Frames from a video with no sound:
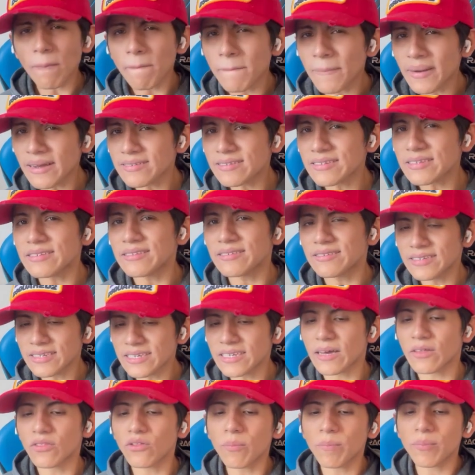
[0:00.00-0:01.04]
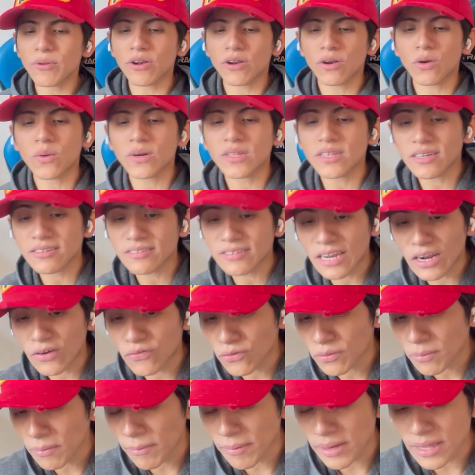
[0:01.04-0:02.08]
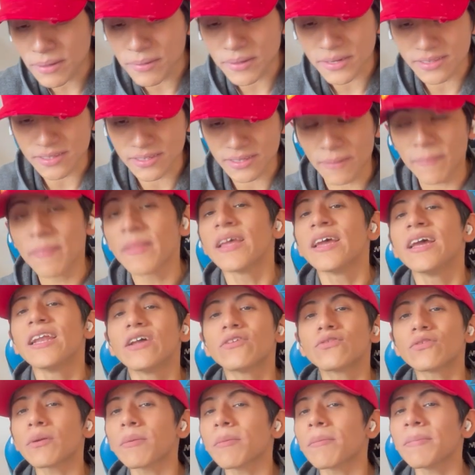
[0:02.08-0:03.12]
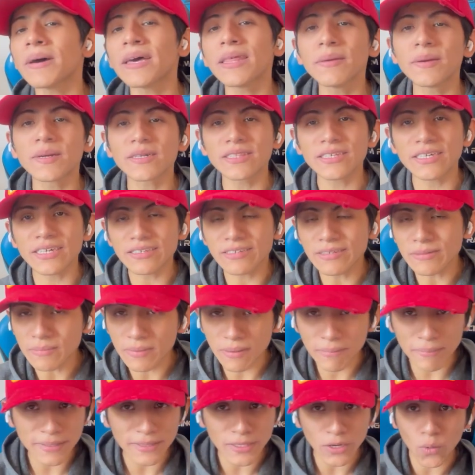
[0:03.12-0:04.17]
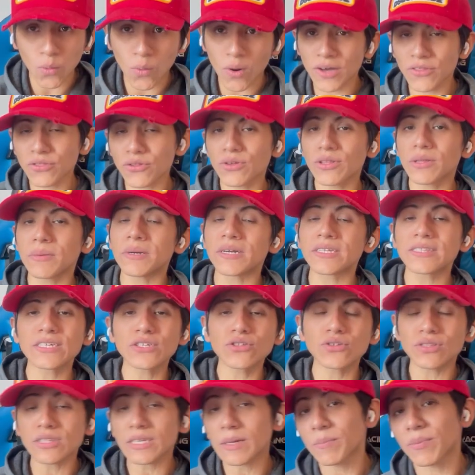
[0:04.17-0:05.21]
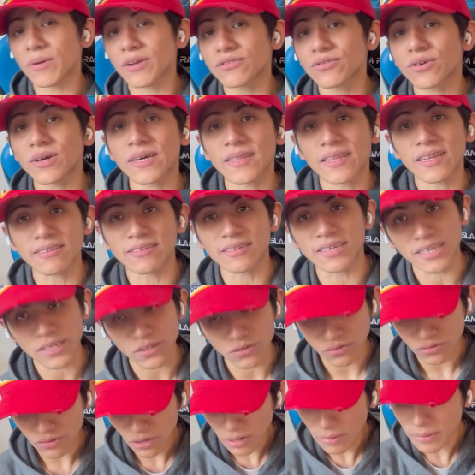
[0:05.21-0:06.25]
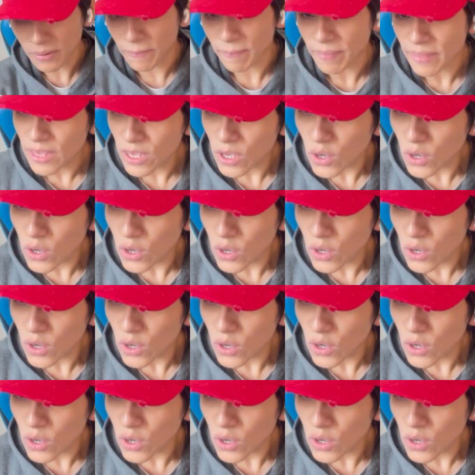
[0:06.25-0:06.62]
es más sencilla, ¿no? Pero recuerda que esa es la forma más divertida. La forma más divertida es simplemente jugando, divirtiéndote y por eso generas ingresos. Ahora bien,